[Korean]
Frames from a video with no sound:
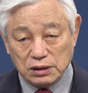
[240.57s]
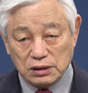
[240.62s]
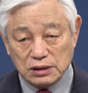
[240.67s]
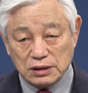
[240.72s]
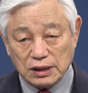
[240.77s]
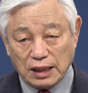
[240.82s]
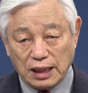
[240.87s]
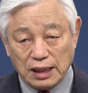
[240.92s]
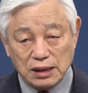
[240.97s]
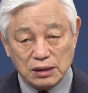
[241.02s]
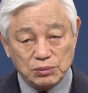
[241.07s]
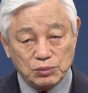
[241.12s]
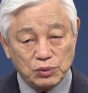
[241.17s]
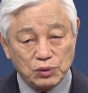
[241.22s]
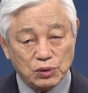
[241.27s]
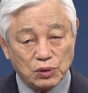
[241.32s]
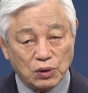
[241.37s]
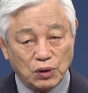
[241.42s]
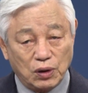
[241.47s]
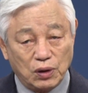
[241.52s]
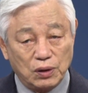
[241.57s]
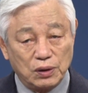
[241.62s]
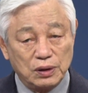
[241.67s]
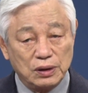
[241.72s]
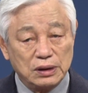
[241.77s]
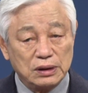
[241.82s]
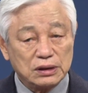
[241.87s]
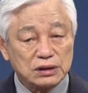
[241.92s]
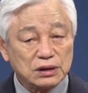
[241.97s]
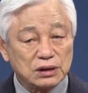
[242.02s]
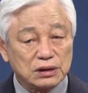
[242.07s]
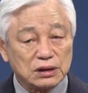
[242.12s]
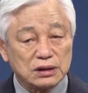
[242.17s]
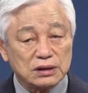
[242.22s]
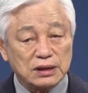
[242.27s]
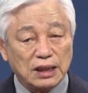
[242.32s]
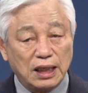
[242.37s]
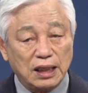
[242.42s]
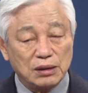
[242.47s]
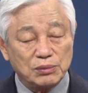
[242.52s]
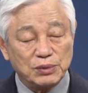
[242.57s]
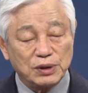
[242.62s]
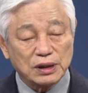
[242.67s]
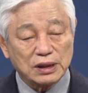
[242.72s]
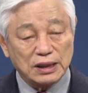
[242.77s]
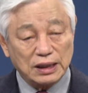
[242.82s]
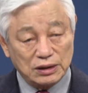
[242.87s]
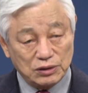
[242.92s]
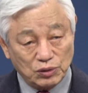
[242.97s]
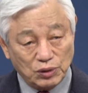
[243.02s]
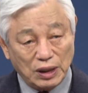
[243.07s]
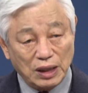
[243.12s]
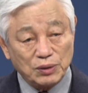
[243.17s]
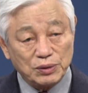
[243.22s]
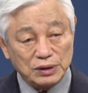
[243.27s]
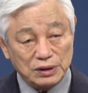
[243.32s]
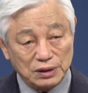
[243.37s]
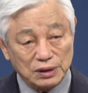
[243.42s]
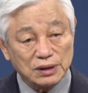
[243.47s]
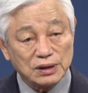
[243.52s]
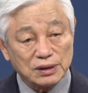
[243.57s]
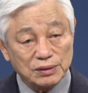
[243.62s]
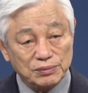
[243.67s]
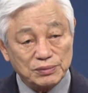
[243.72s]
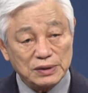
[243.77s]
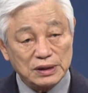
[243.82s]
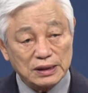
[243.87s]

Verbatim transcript: 삶으로 저는 삶을 계속하고 있는 겁니다.